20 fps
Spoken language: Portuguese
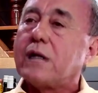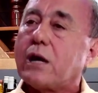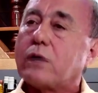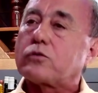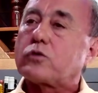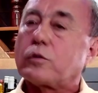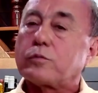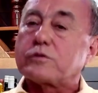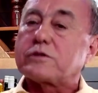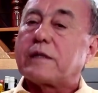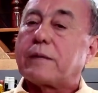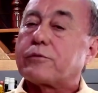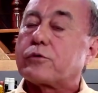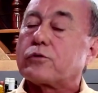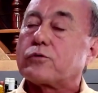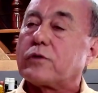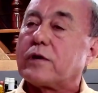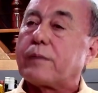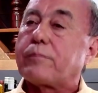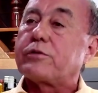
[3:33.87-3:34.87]
Não, todo mundo sabe
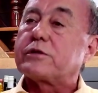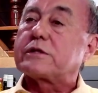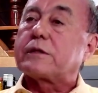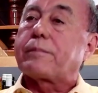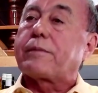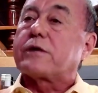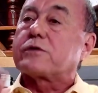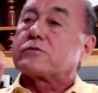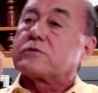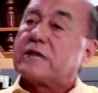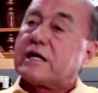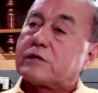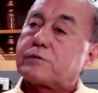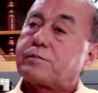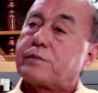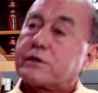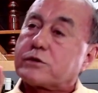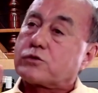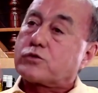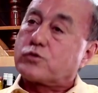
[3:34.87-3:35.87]
que eu tô na política para ajudar as
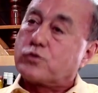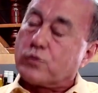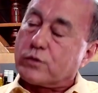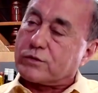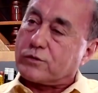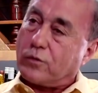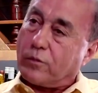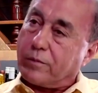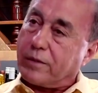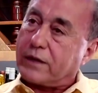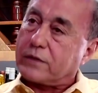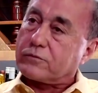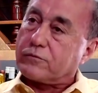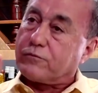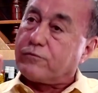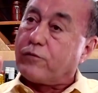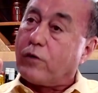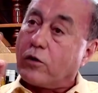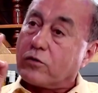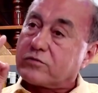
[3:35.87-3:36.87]
pessoas,
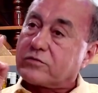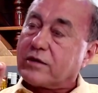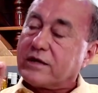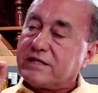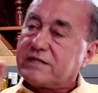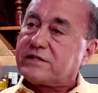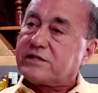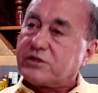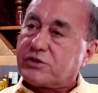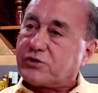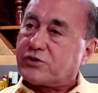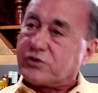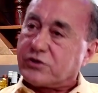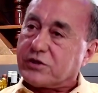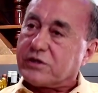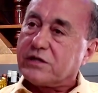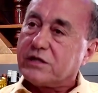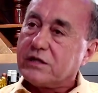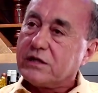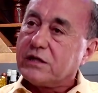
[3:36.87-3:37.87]
Roberto. Volto a
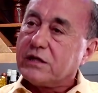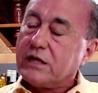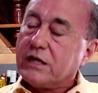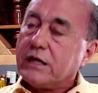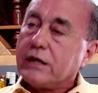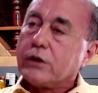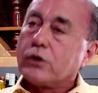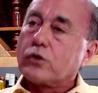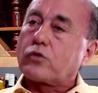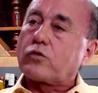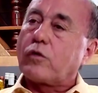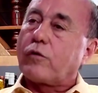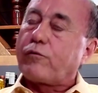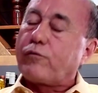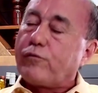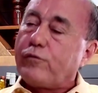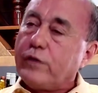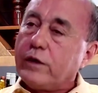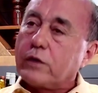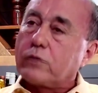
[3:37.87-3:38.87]
insistir. Eu só
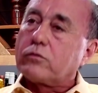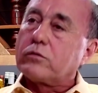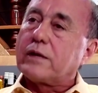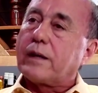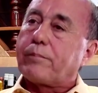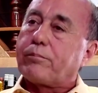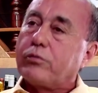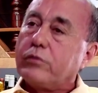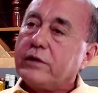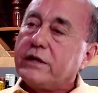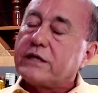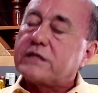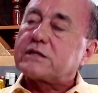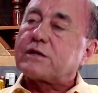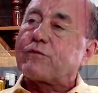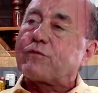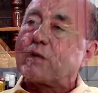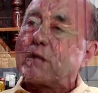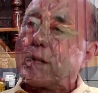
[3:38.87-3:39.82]
fico na política e